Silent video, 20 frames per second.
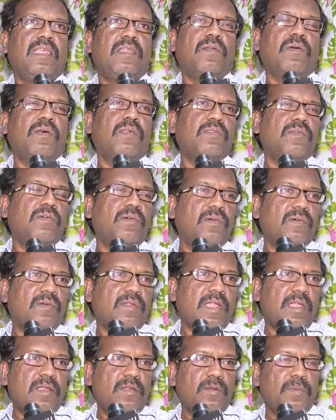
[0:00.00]
ఈరోజు
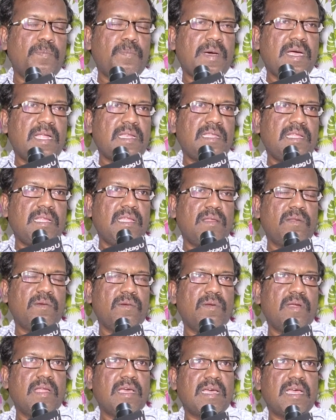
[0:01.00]
రెండు పార్టీలు
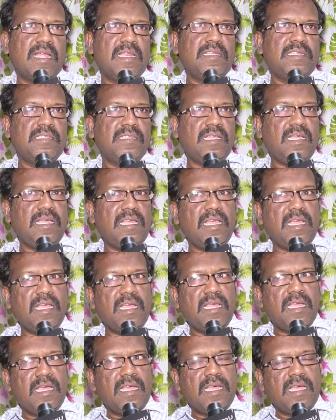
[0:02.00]
కూడా కలిసే
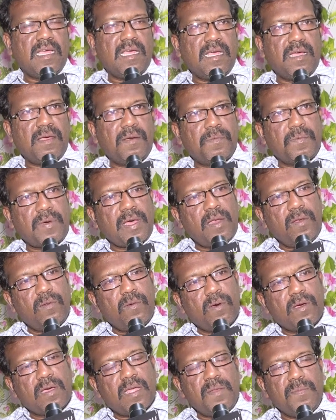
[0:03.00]
వాళ్ళు
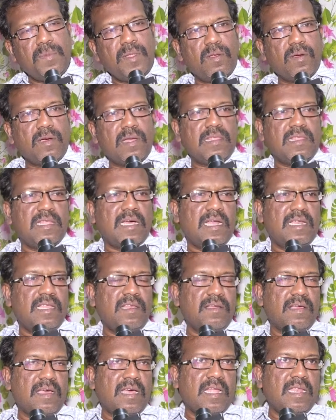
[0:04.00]
ఒకరి మీద ఒకరు
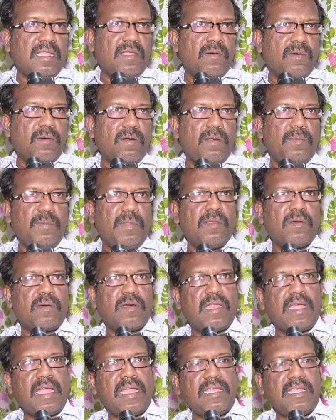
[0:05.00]
దాడులు కానీ ఒకరి మీద
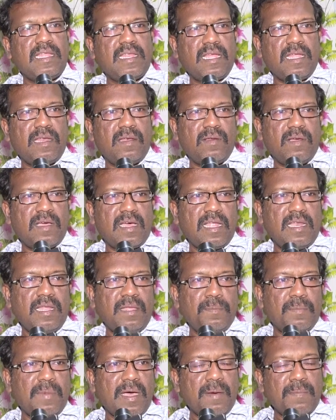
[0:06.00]
ఒకరు ఐటీ రైడ్లు
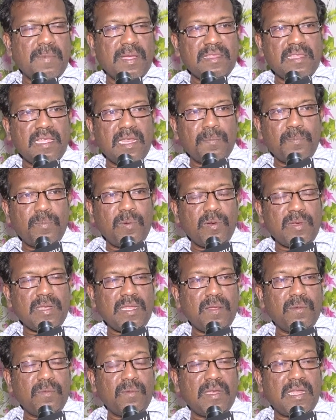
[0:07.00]
కానీ మా మధ్యలో
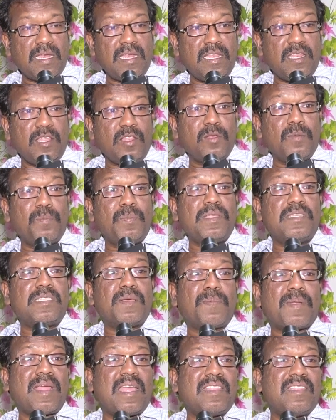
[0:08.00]
పోటీ ఉండని
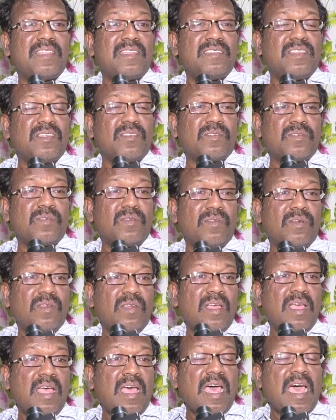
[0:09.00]
నిరూపించే ప్రయత్నం చేస్తారు
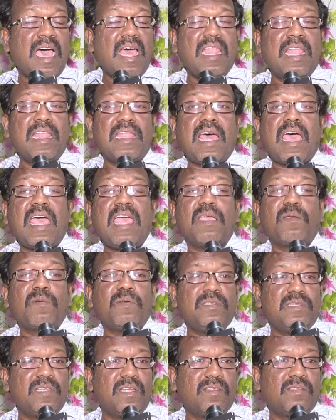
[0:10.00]
అలా
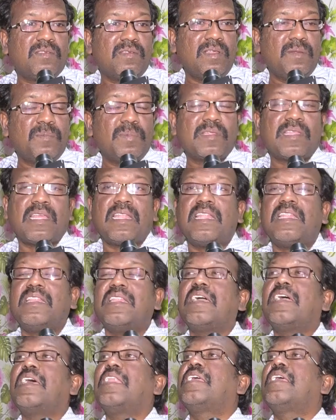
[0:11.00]
నాయకులు చేరుతుండ్రు ఇప్పుడు
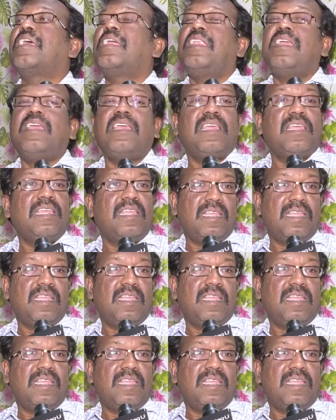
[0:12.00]
సనత్ నగర్కి వెళ్ళి